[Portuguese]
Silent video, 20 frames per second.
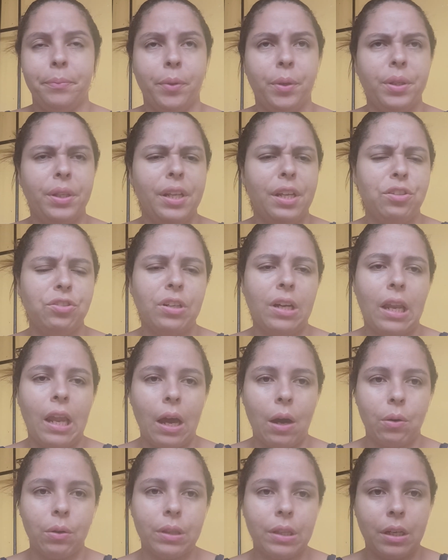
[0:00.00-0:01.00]
pode deixar
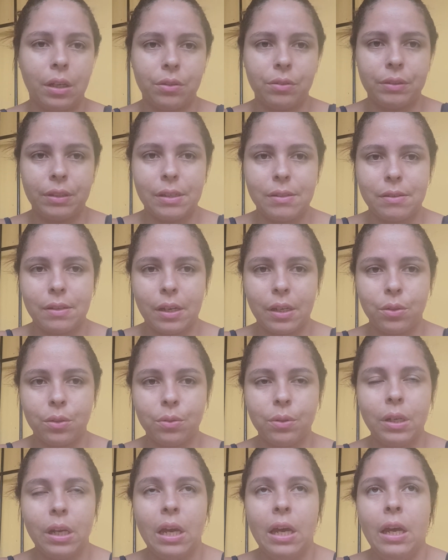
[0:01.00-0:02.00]
lá rodando, tá certo?